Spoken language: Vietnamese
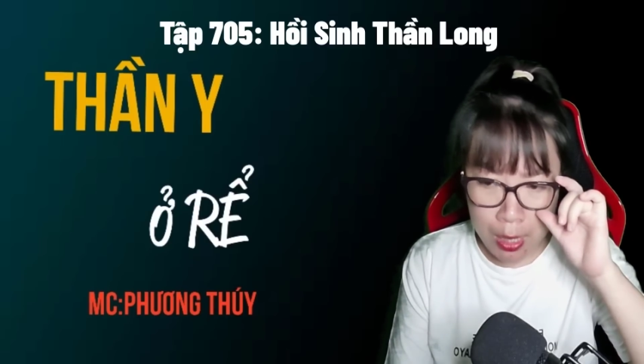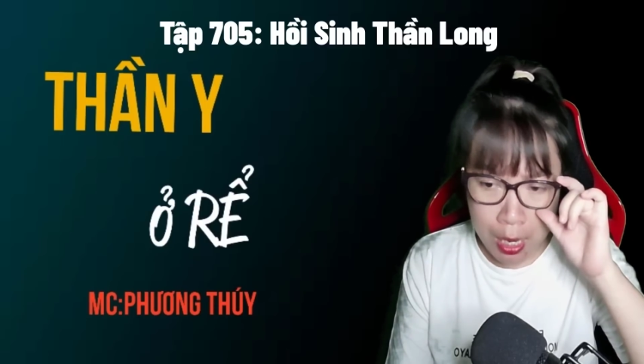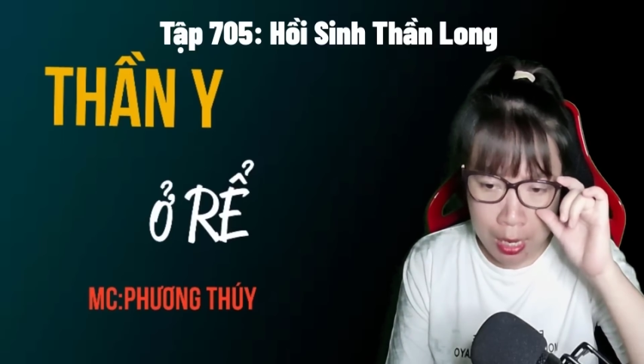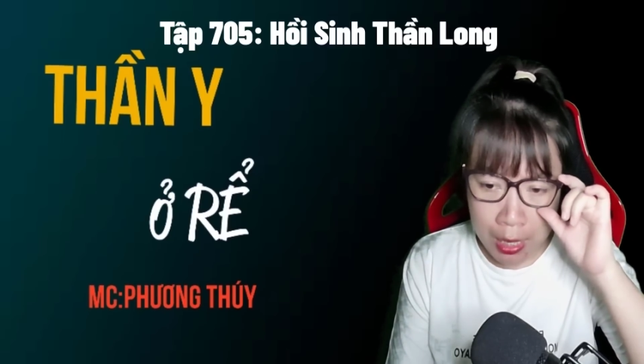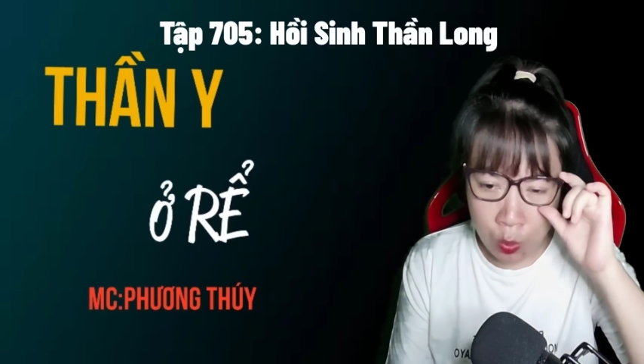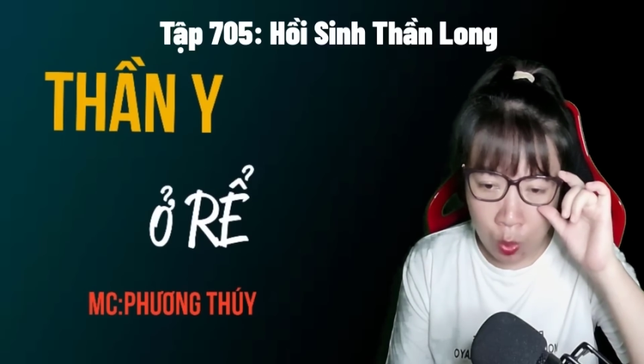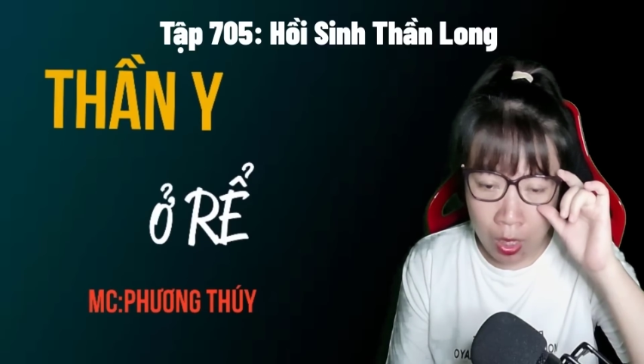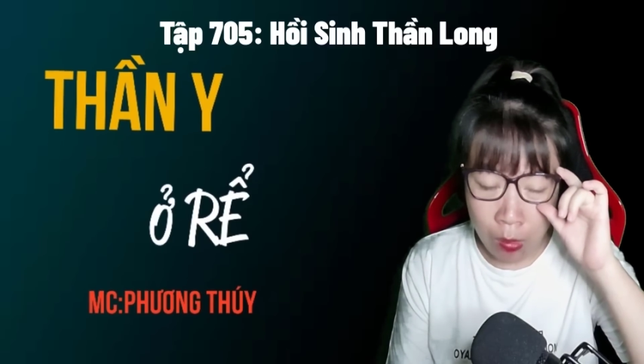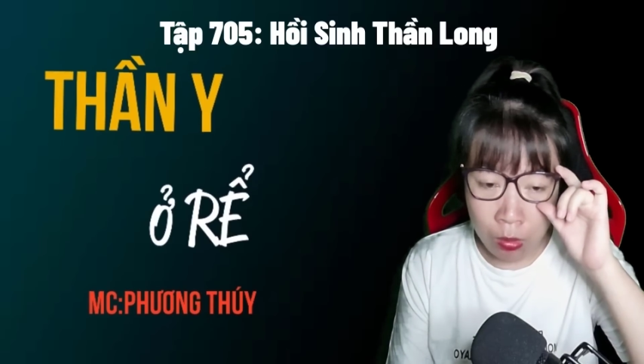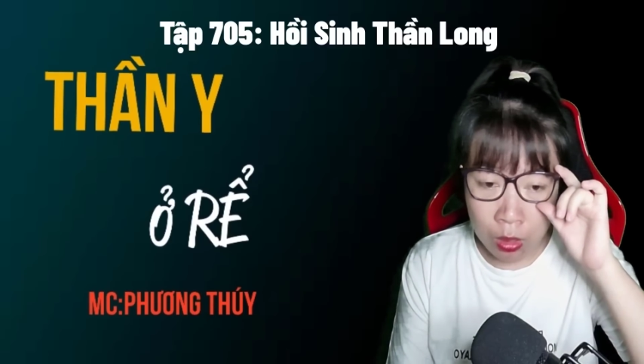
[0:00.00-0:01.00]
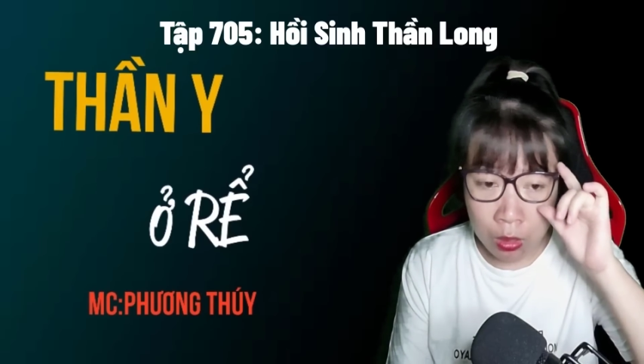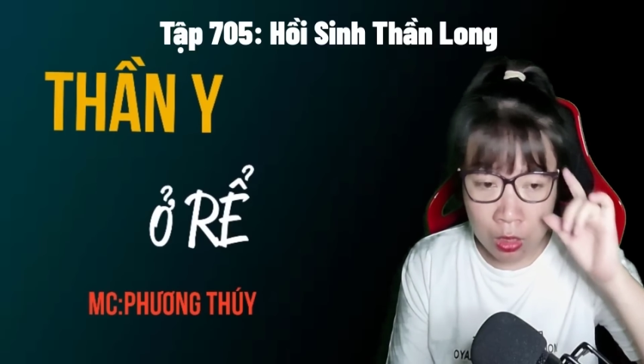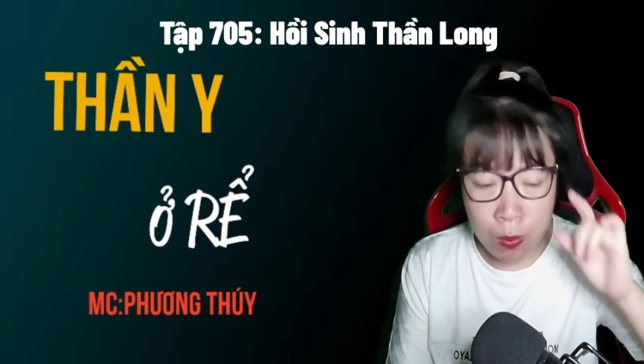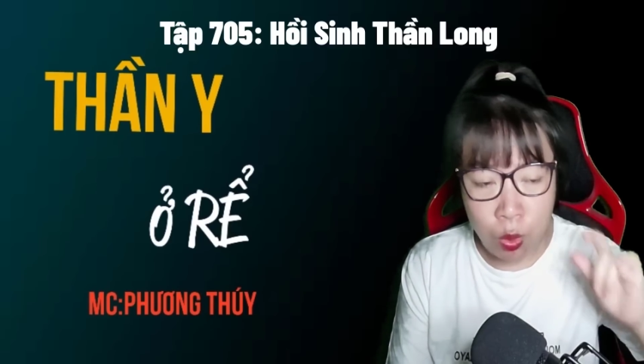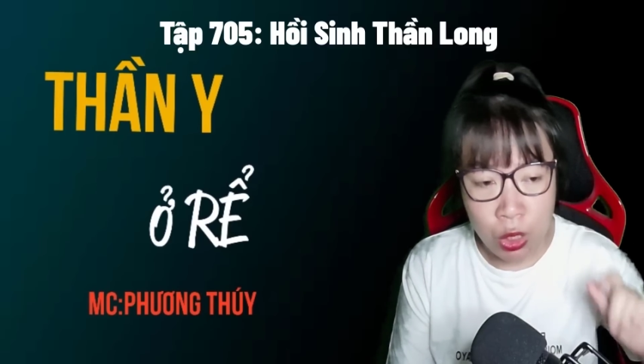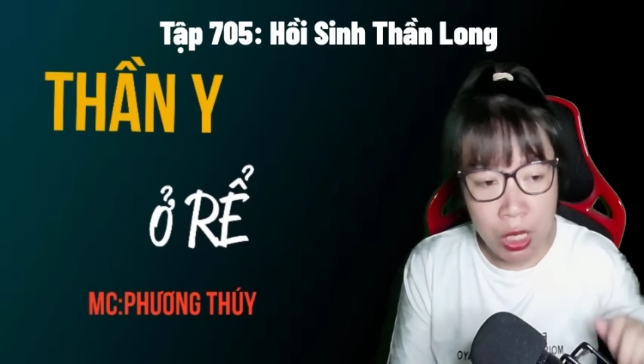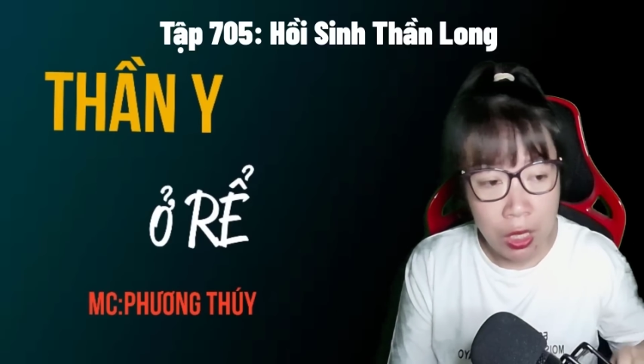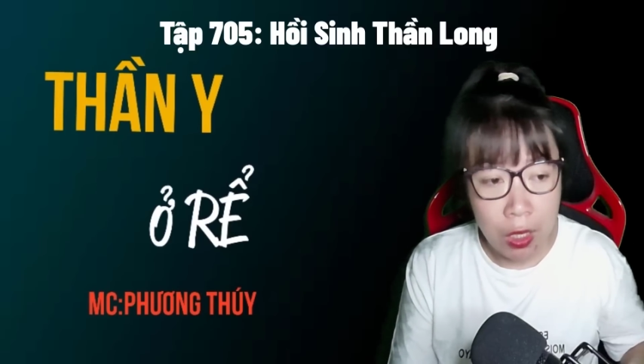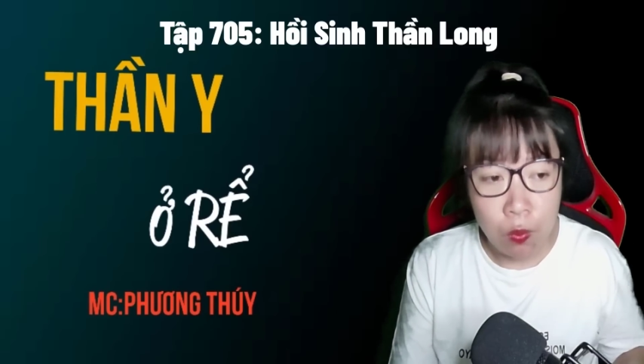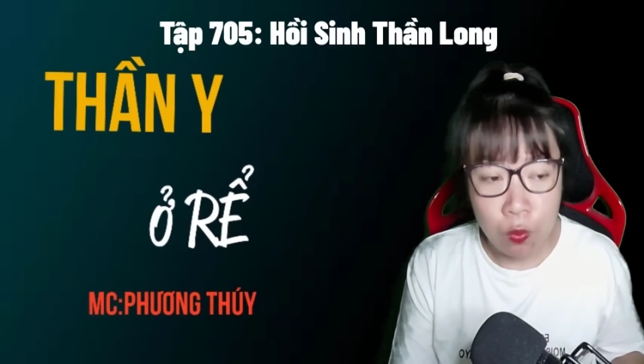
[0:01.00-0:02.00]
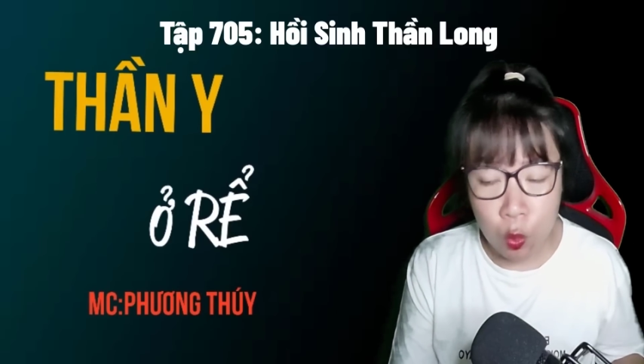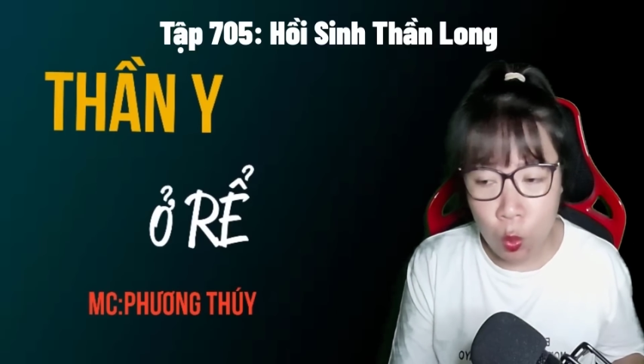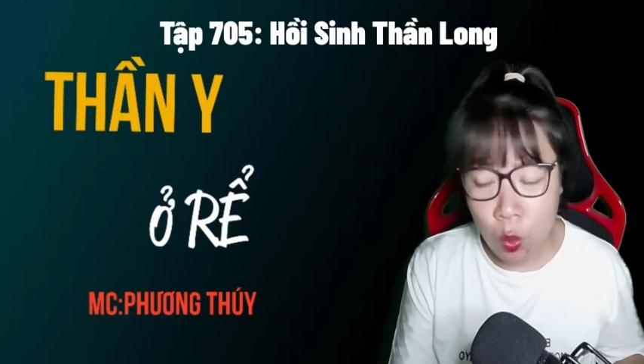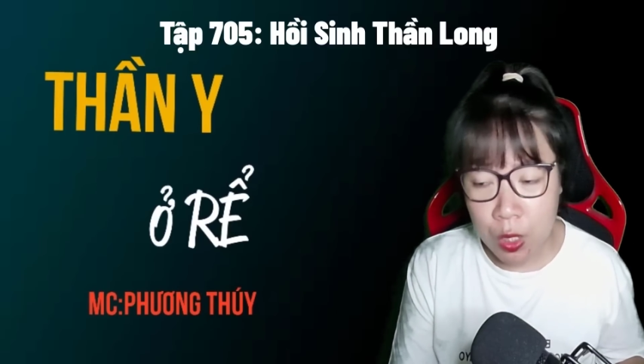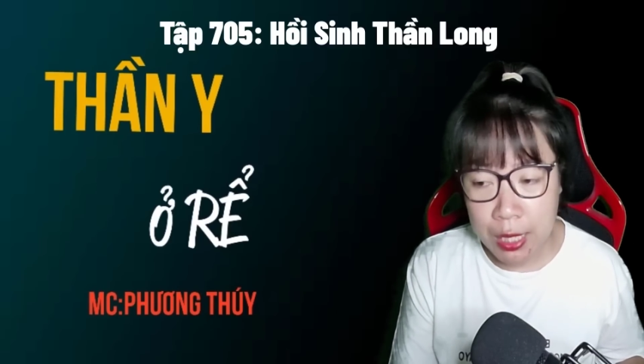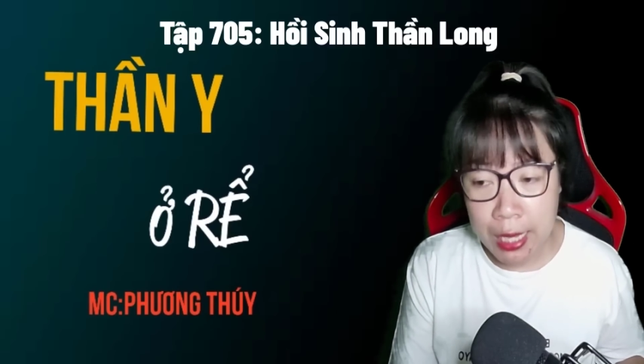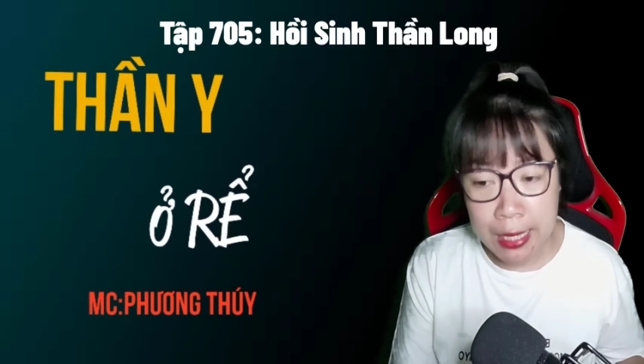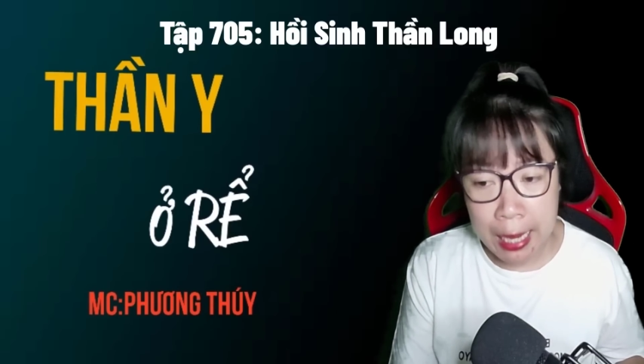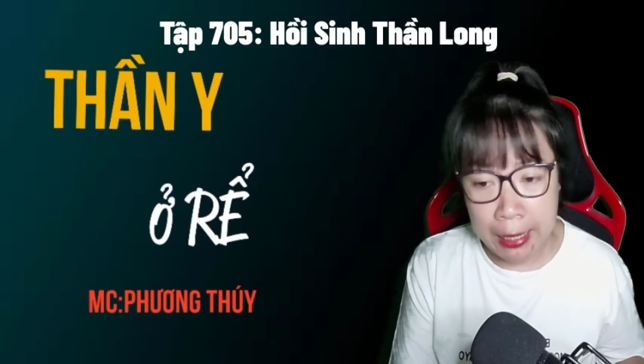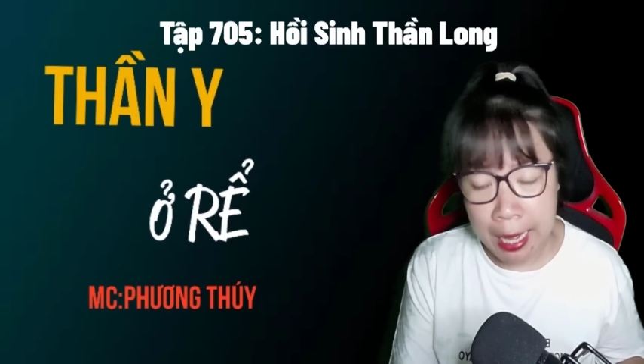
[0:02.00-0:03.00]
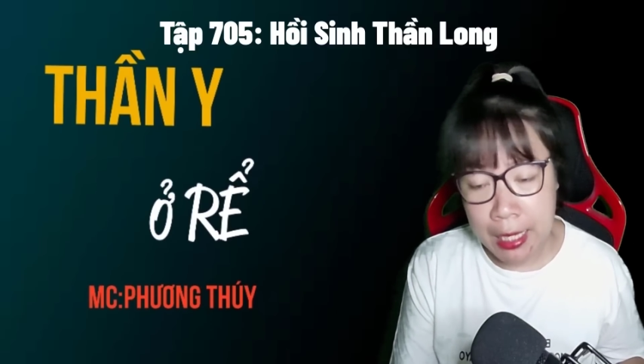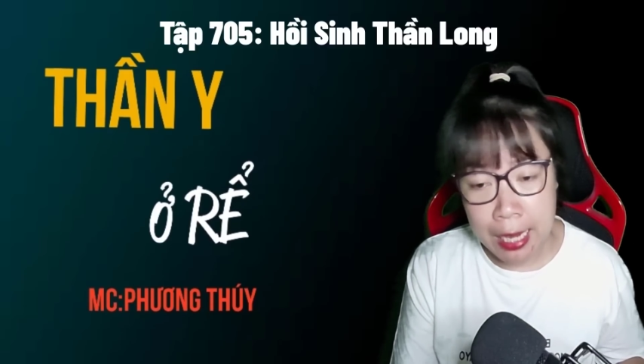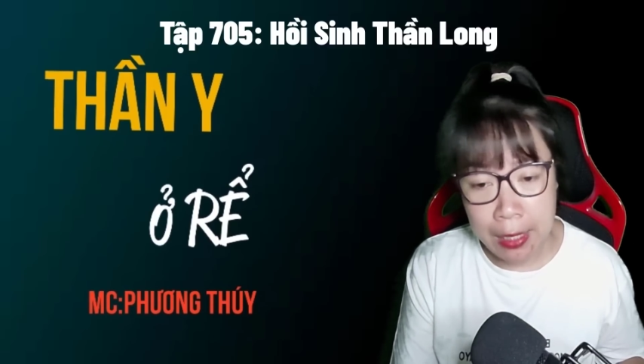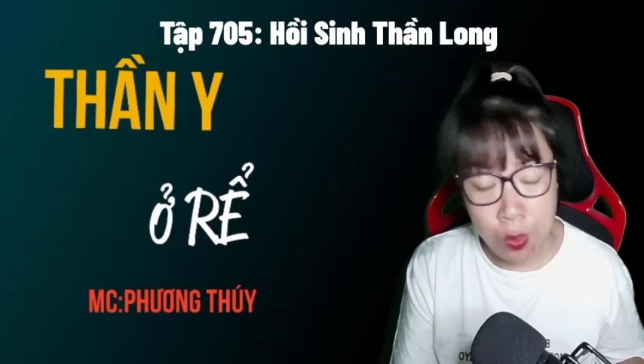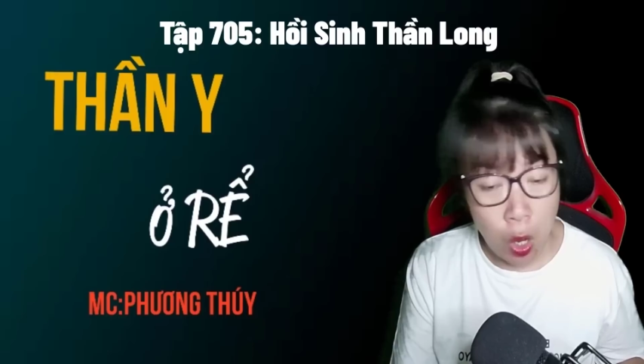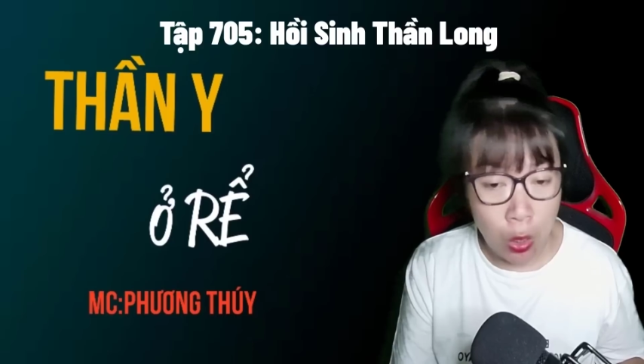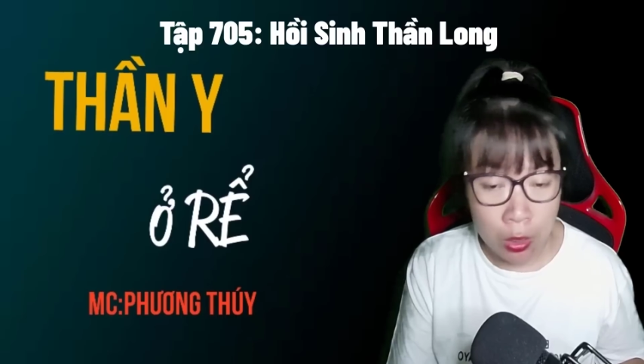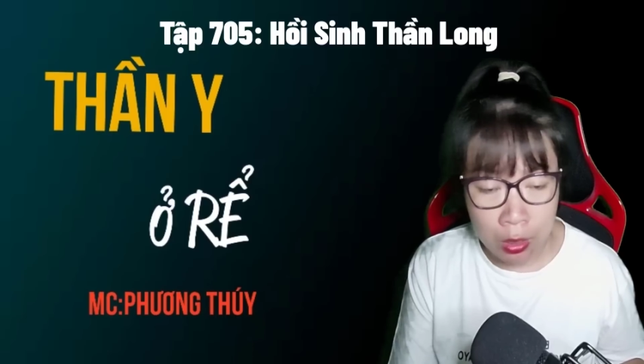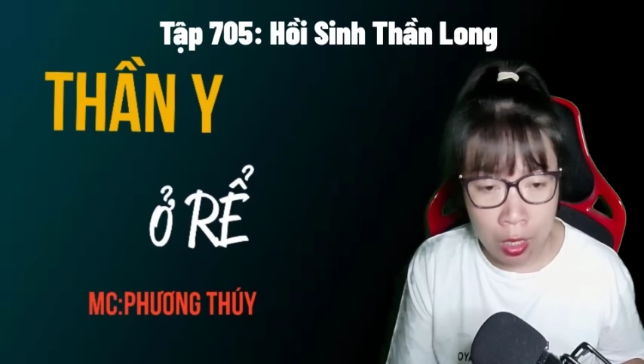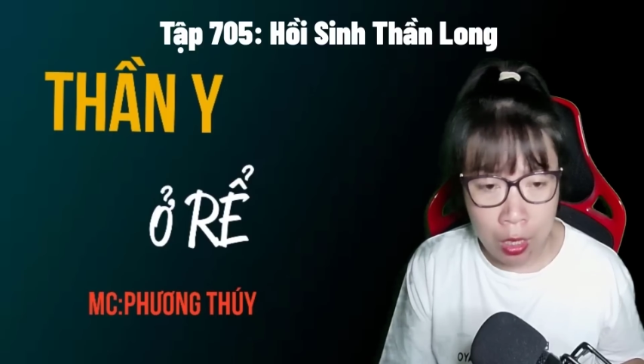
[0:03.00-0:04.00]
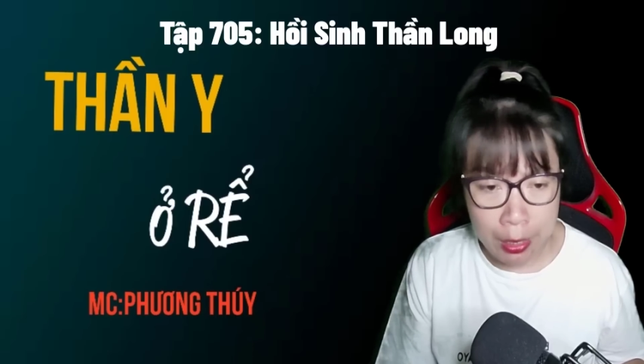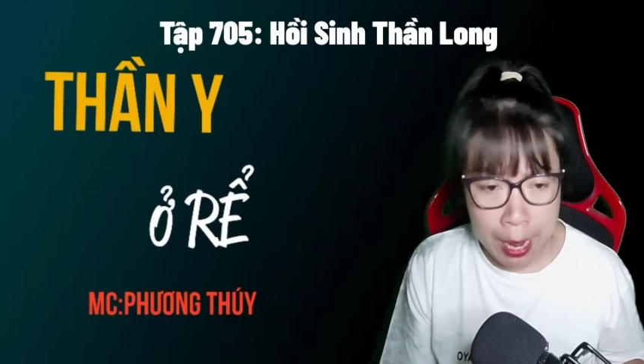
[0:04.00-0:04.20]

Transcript: Thân hình của Long Tử như một chiếc lông vũ, dễ dàng né tránh ngọn lửa,